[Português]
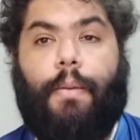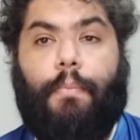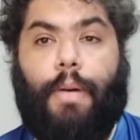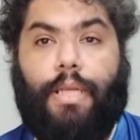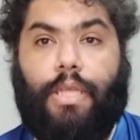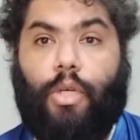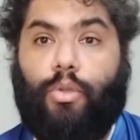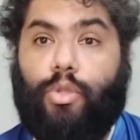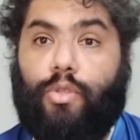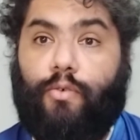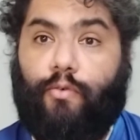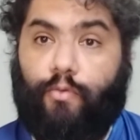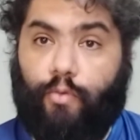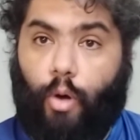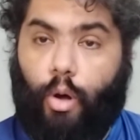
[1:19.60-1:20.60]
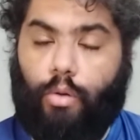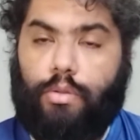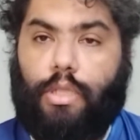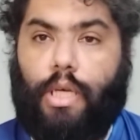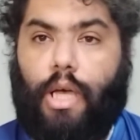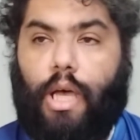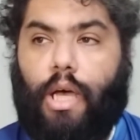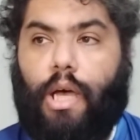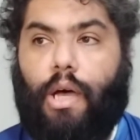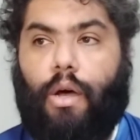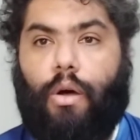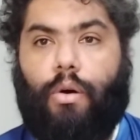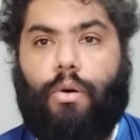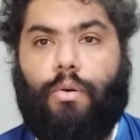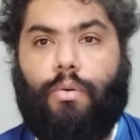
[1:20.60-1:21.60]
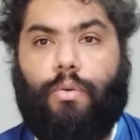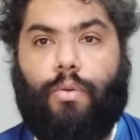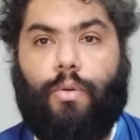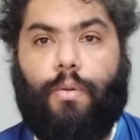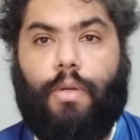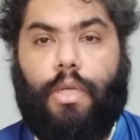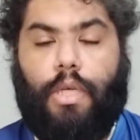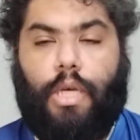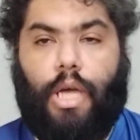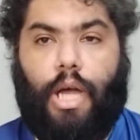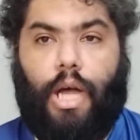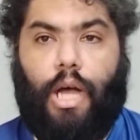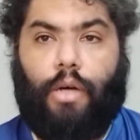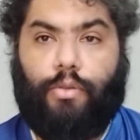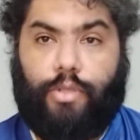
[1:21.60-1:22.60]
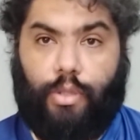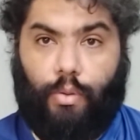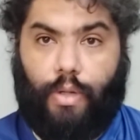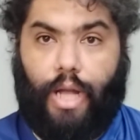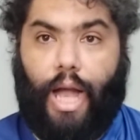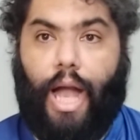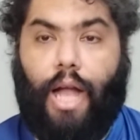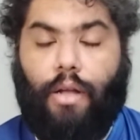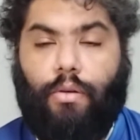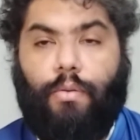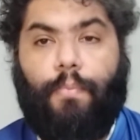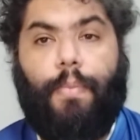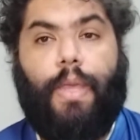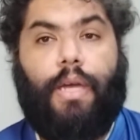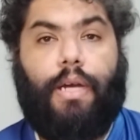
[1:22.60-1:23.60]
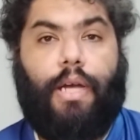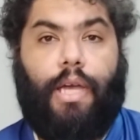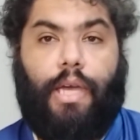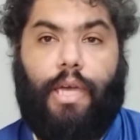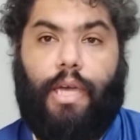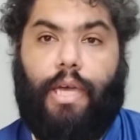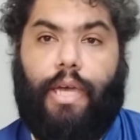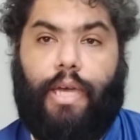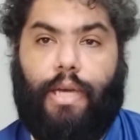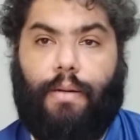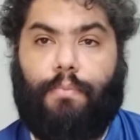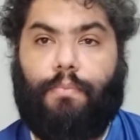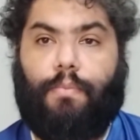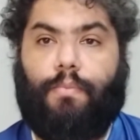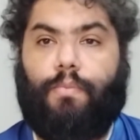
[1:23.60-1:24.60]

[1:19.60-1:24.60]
Matheus volta ao ao seu cargo, é,